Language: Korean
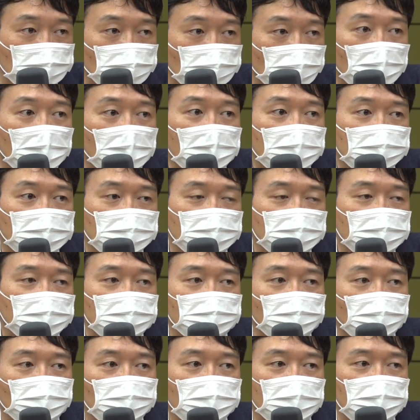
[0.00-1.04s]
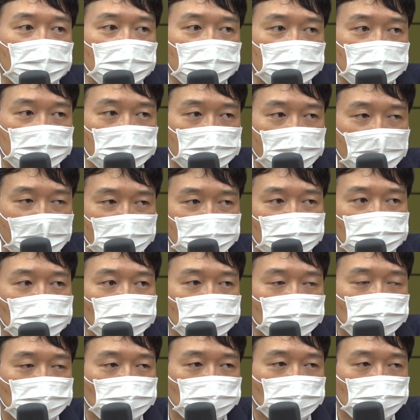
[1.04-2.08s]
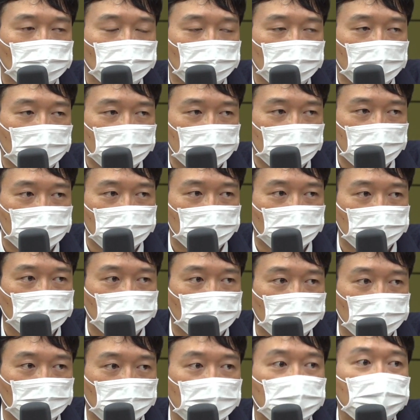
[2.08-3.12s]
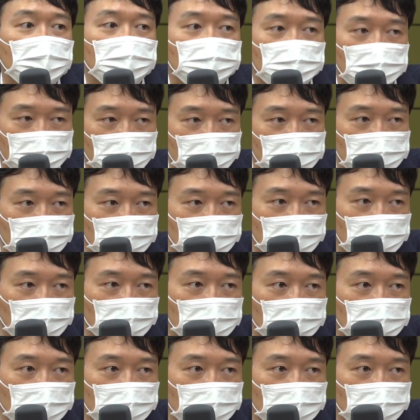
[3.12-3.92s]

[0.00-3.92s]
또한 일본의 이 방류수에 대해서도 굉장히 비판적이에요.